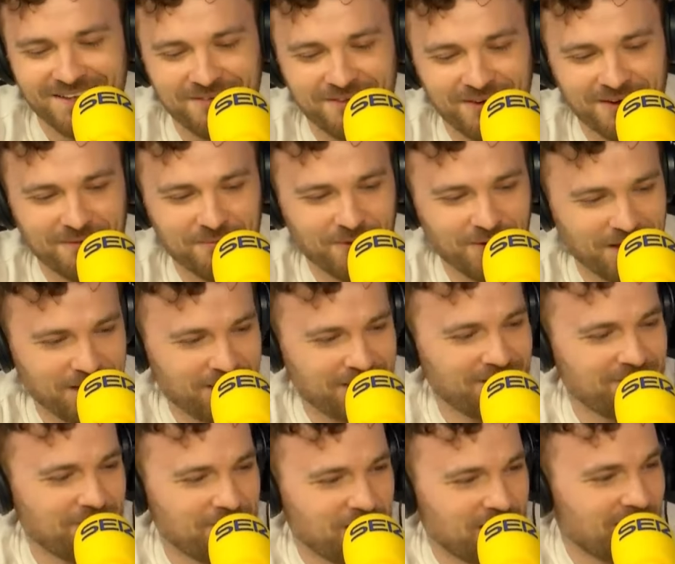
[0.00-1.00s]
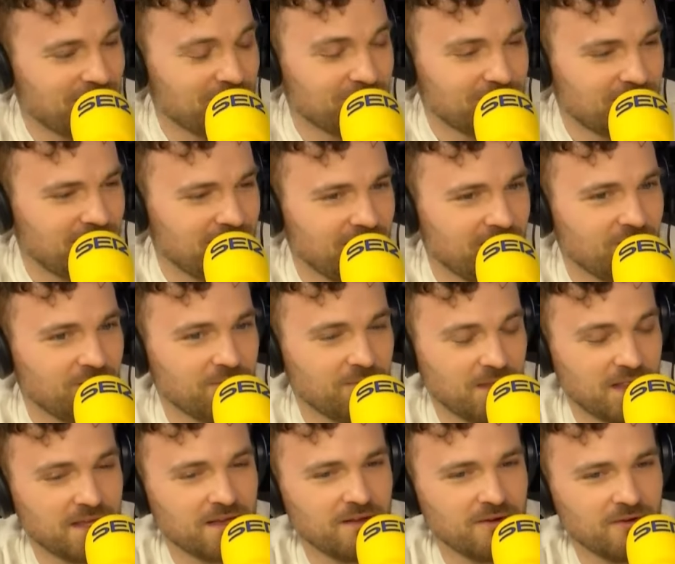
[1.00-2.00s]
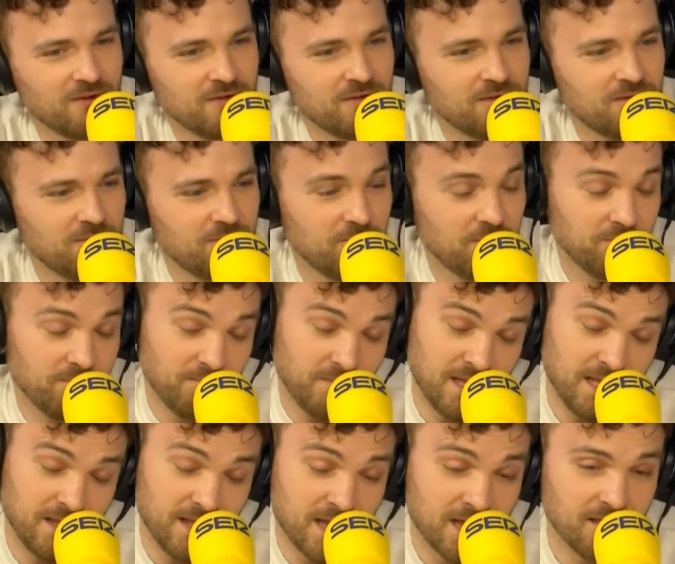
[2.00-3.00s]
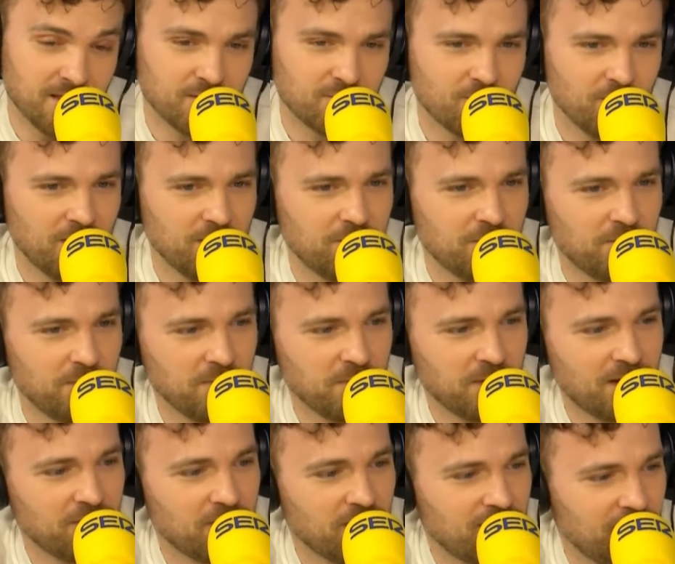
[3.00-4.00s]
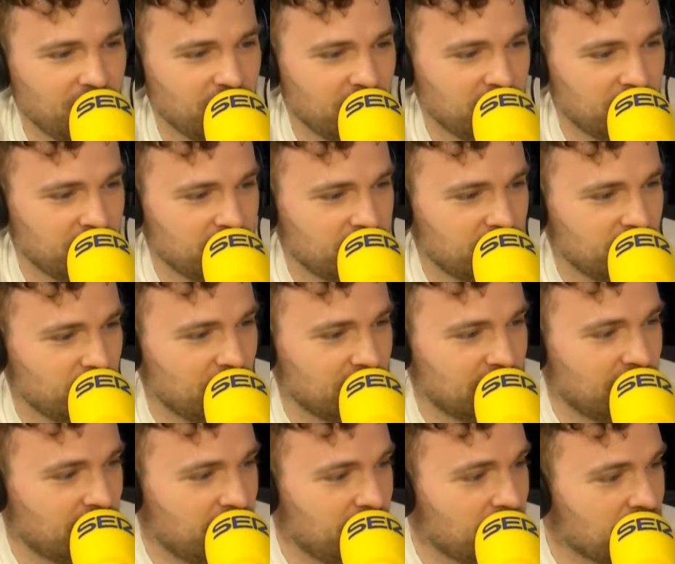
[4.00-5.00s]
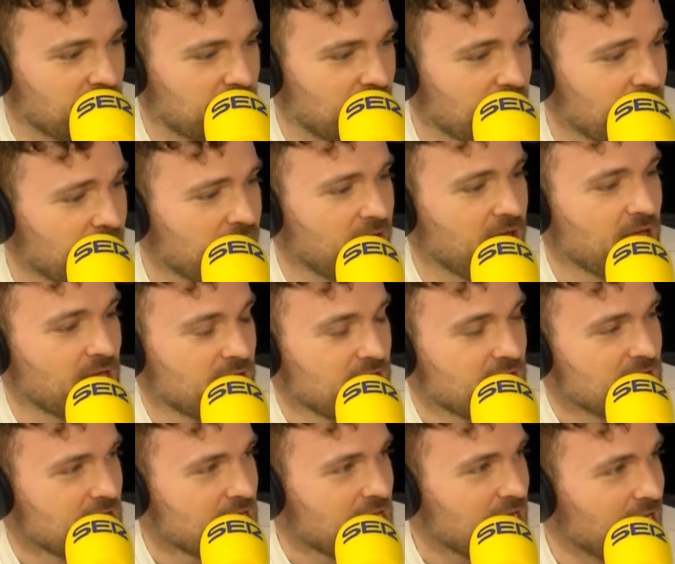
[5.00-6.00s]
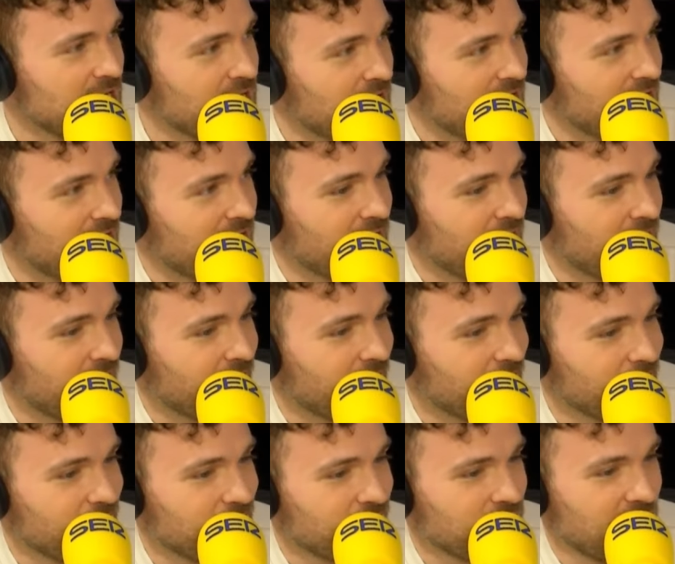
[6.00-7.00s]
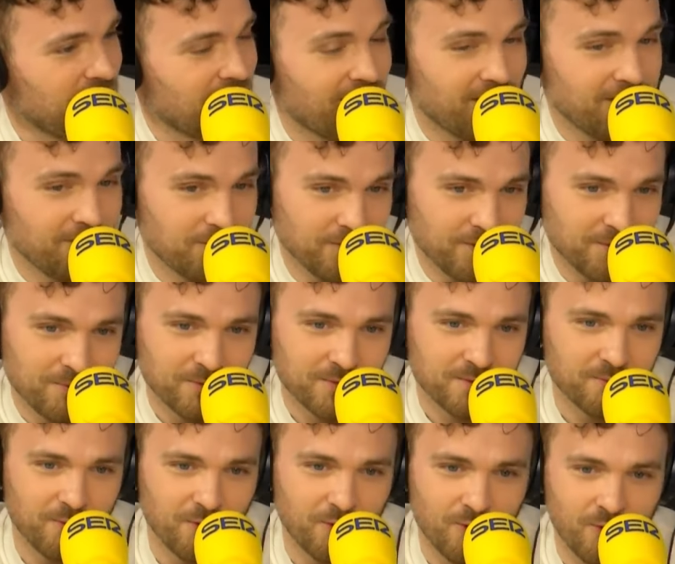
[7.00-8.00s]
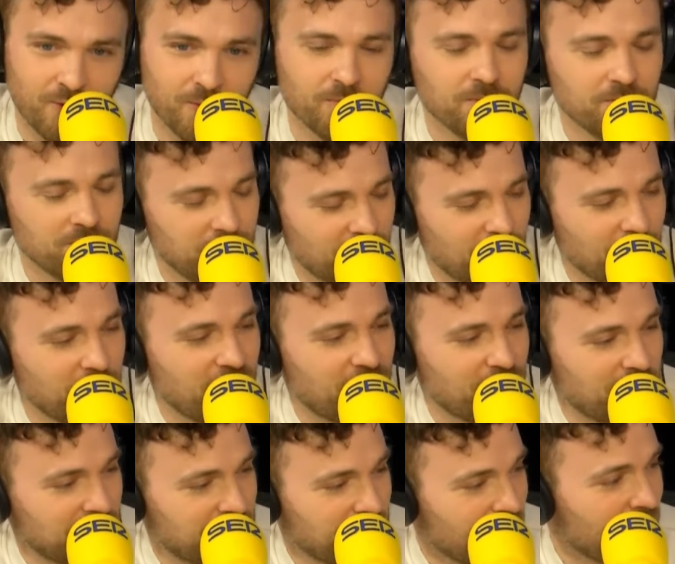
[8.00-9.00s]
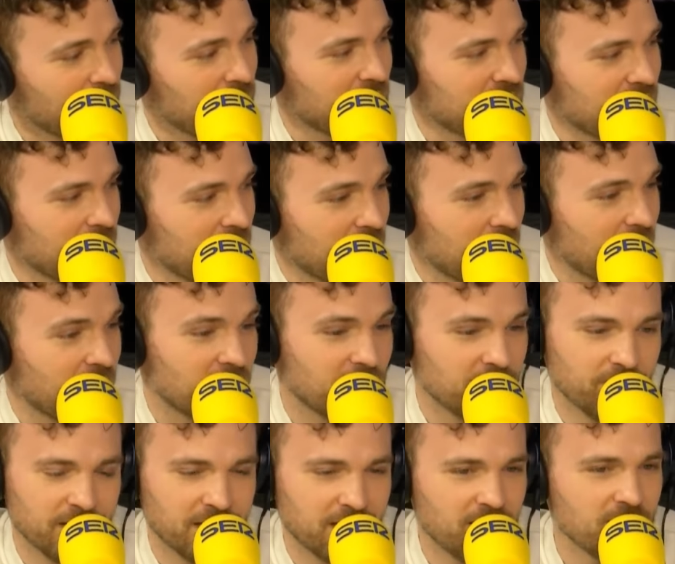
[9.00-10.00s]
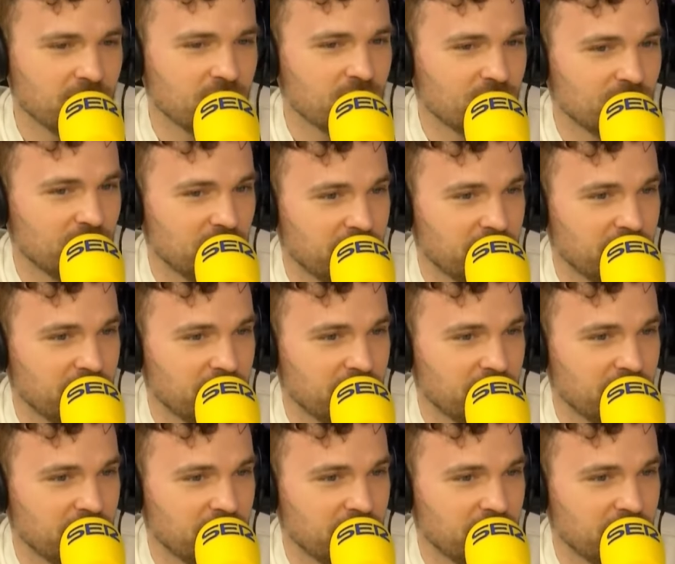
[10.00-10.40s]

Y vino la ambulancia, me miraron tal, y me dijeron, y ahí descubrí por primera vez lo que es un ataque de ansiedad. Y, y nada, bueno, pues luego comencé una terapia, a trabajar en ello